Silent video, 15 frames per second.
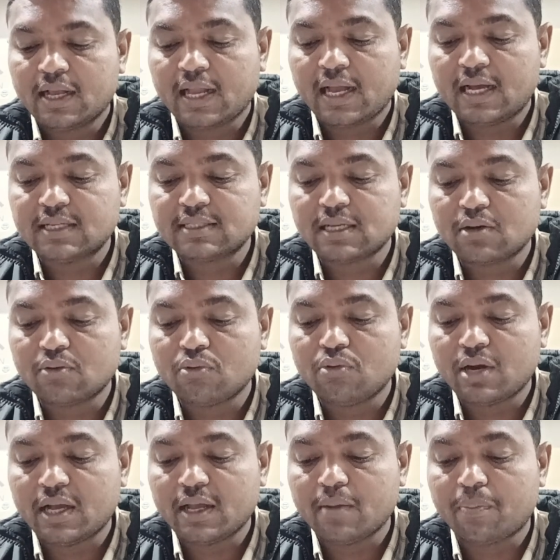క్యాన్సర్కు
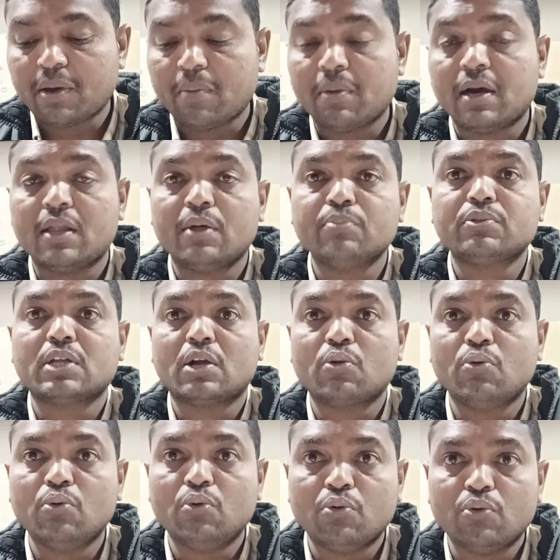గురయ్యే ప్రమాదం
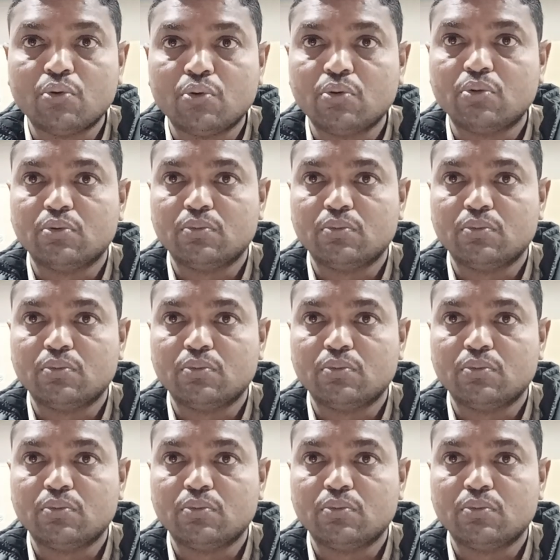తగ్గును